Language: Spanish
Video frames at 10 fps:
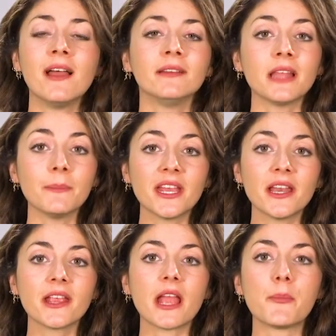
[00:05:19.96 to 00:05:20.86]
También
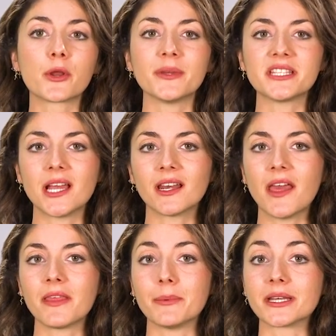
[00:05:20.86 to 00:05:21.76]
hay que aprovechar la
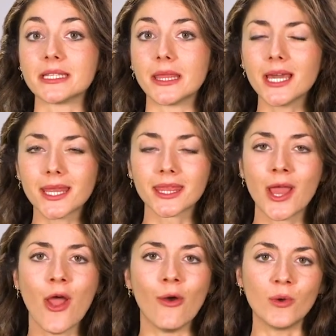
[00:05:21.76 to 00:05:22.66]
diversidad.
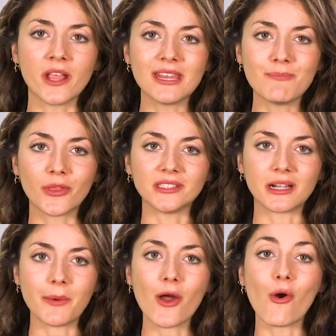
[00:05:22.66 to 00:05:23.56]
Un equipo de
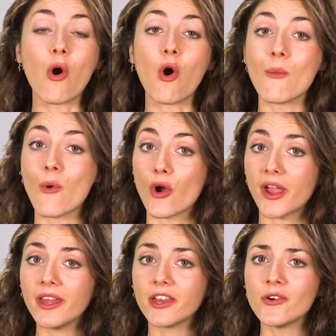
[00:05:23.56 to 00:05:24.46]
trabajo
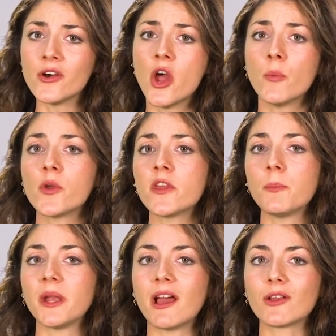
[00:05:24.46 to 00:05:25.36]
homogéneo puede
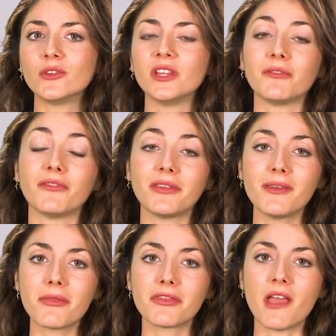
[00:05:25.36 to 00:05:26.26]
operar con
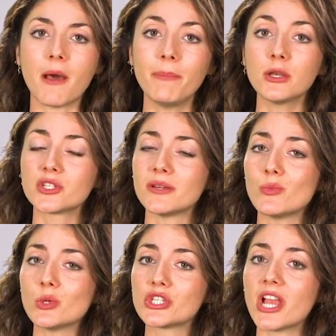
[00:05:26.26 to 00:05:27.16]
eficiencia, pero sin
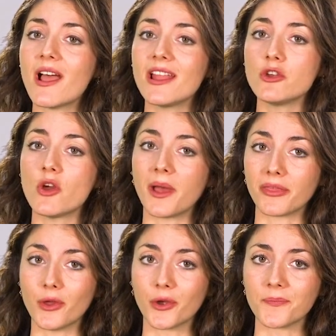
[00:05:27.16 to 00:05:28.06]
mucha
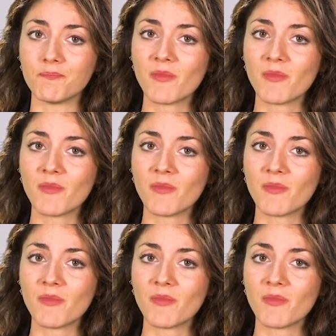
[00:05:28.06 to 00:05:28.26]
innovación.